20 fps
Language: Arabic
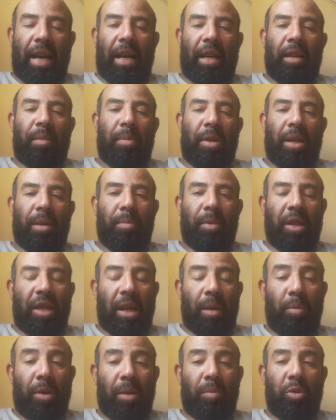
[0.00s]
يعني ما احنا
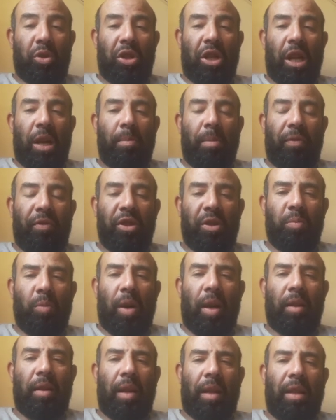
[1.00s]
بنتكلم عن مشكله مفيش
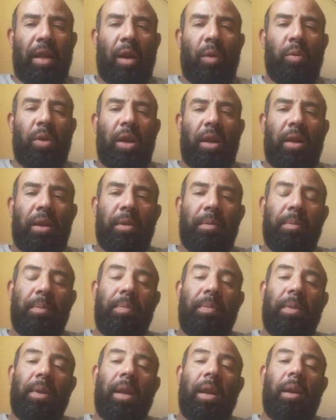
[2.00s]
معدل تحويل
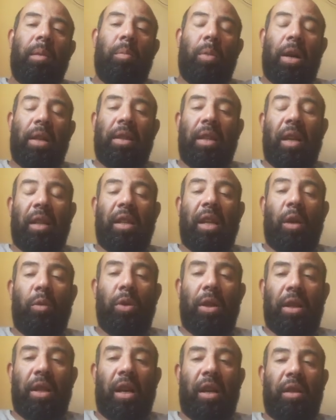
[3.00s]
معدل
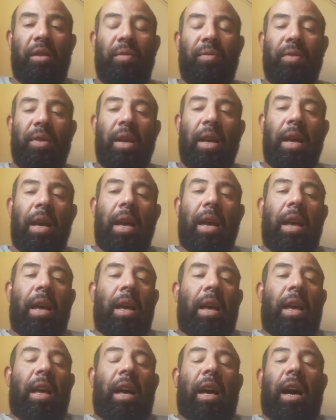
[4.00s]
التحويل ضعيف
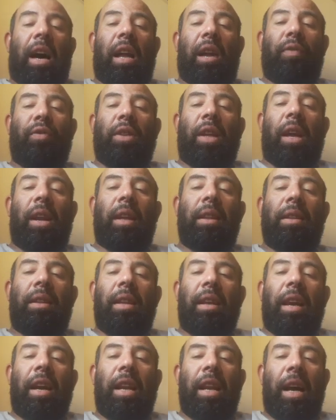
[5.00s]
هنفترض
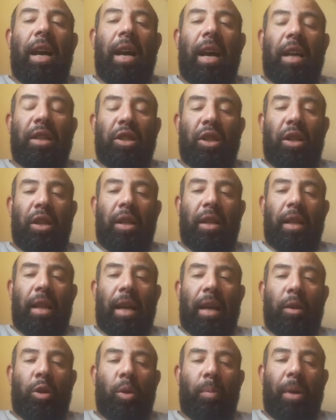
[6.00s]
هنا عشان
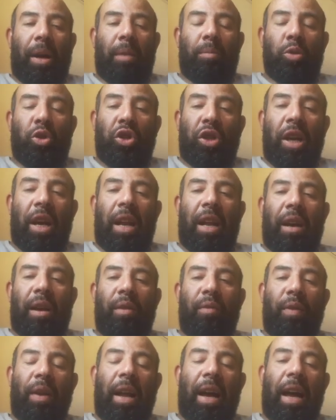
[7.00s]
تبقى المشكله
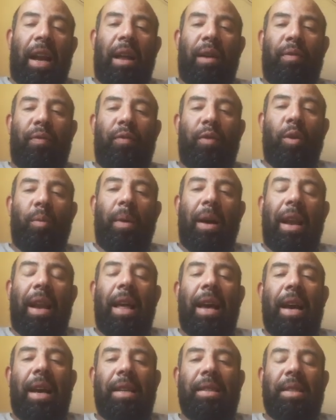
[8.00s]
في العلف يبقى
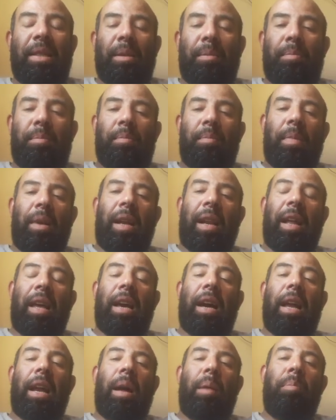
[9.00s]
لازم
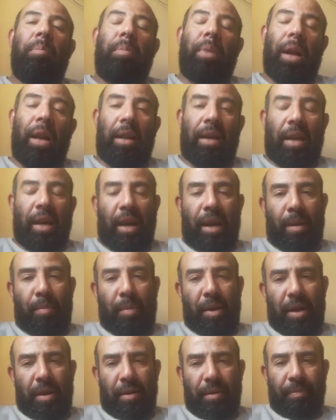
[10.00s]
الغنم
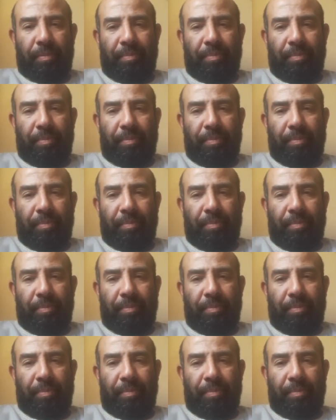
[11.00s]
بالكامل